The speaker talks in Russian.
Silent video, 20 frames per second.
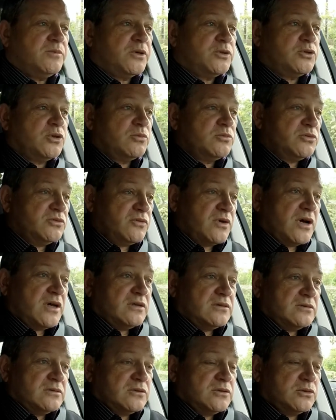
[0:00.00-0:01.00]
Потом
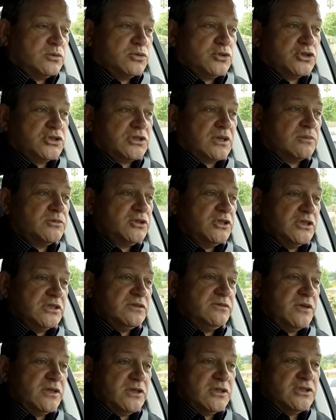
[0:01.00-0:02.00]
два, тут же там
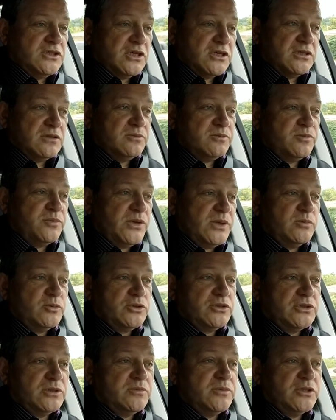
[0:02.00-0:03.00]
через две недели
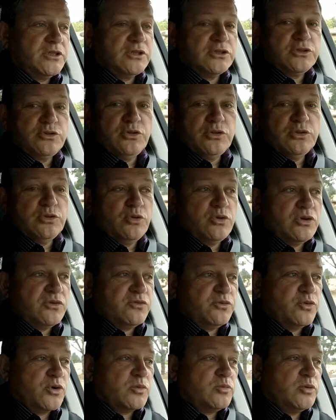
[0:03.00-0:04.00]
примут иммиграционную
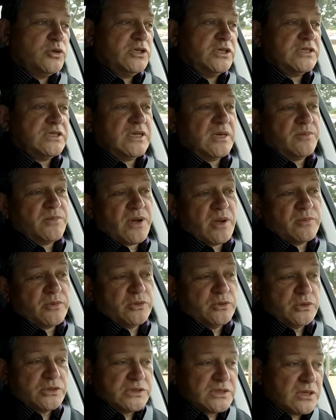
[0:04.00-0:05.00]
реформу. Если
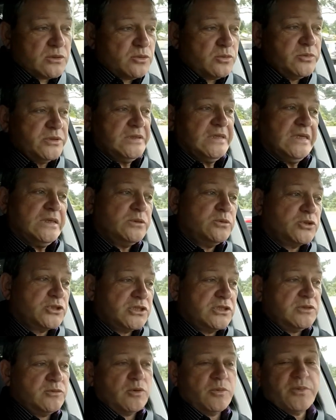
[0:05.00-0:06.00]
Обама ее зарубит, это
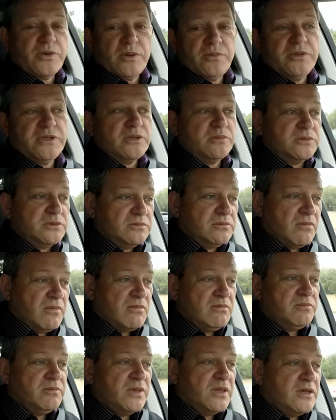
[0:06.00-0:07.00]
уже его проблема.
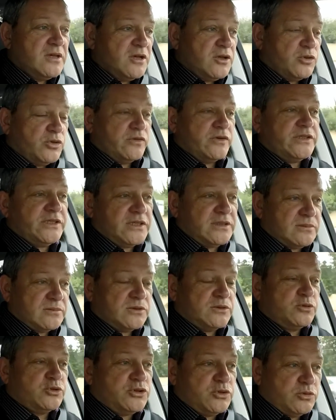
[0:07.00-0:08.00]
Но во
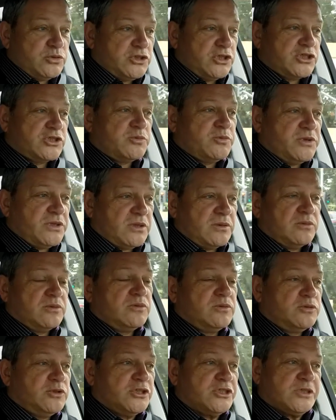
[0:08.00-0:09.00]
всяком случае у них же был,
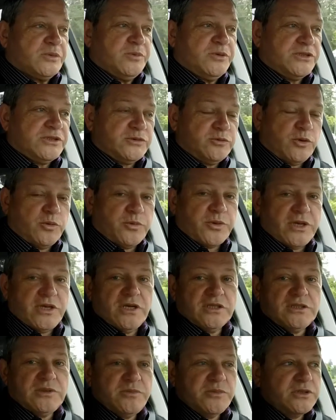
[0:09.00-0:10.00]
у них же был свой
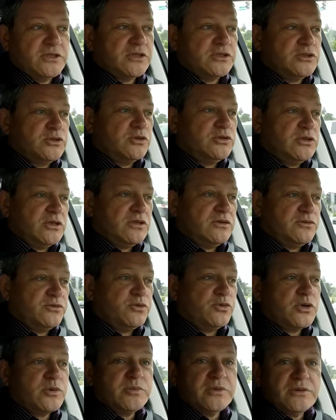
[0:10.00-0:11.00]
проект иммиграционной
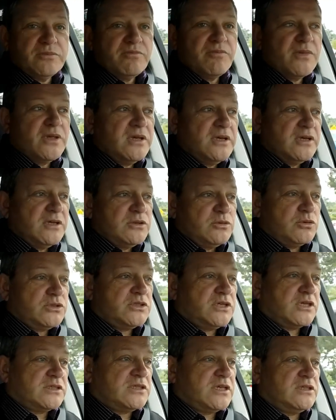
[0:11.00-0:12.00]
реформы. То
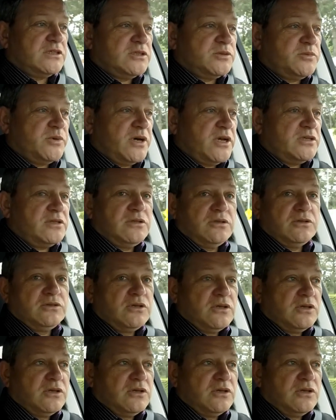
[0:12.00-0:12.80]
есть, казалось бы, они...